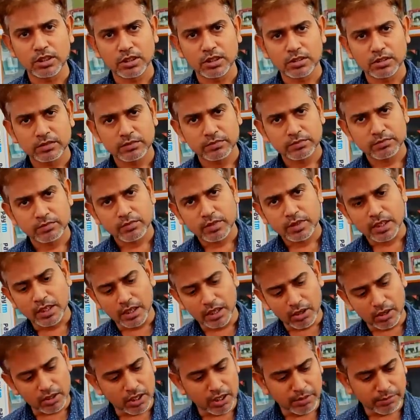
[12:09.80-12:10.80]
बात
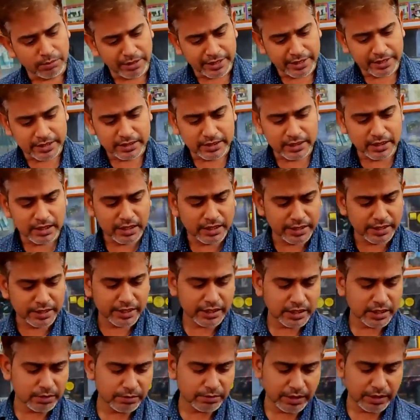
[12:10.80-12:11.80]
और हमारे से लेने
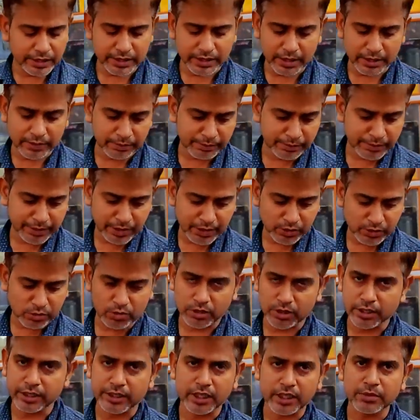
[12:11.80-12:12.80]
के बाद आप मेरे को
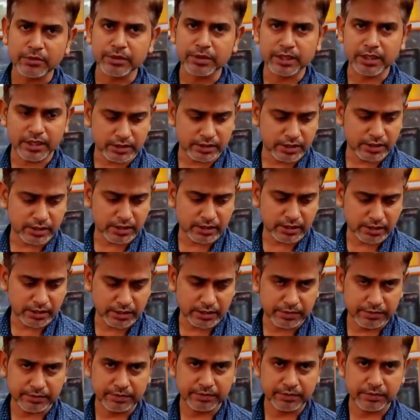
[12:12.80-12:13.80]
रिटर्न भी कर सकते हैं
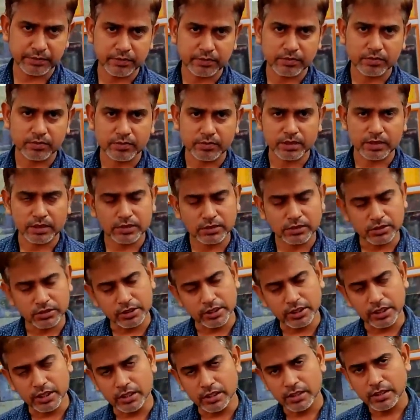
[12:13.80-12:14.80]
रिटर्न भी कर सकते हैं मतलब
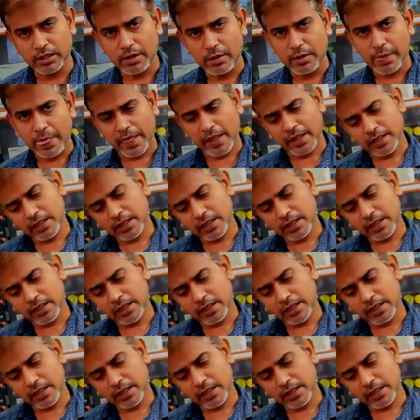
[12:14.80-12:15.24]
जी हाँ यूज़ करने के